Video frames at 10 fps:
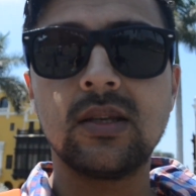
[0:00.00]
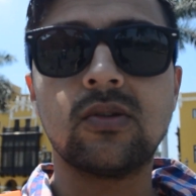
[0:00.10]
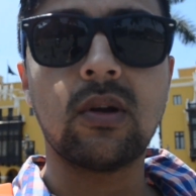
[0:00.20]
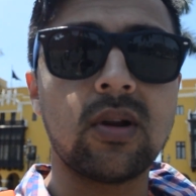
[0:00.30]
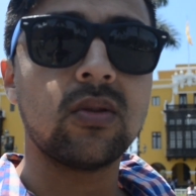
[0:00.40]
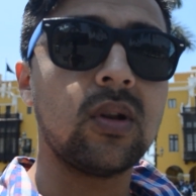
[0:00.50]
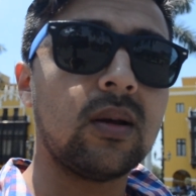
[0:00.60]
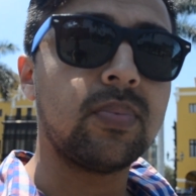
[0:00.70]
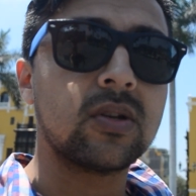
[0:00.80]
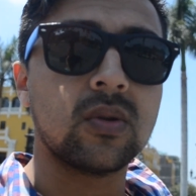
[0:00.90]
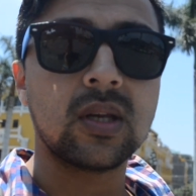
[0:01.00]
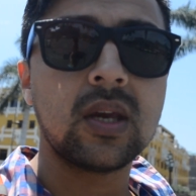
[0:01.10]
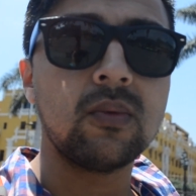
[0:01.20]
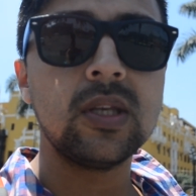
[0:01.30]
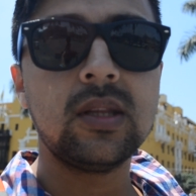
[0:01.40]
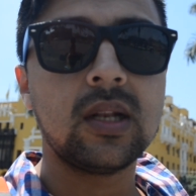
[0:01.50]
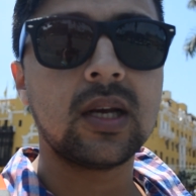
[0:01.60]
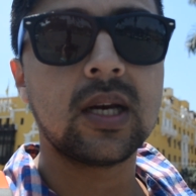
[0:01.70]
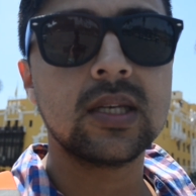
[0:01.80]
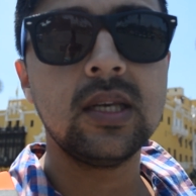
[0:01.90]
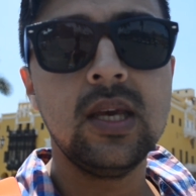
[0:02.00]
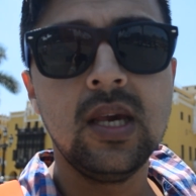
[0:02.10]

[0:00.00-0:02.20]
estoy hablando de la persona que habita en la calle,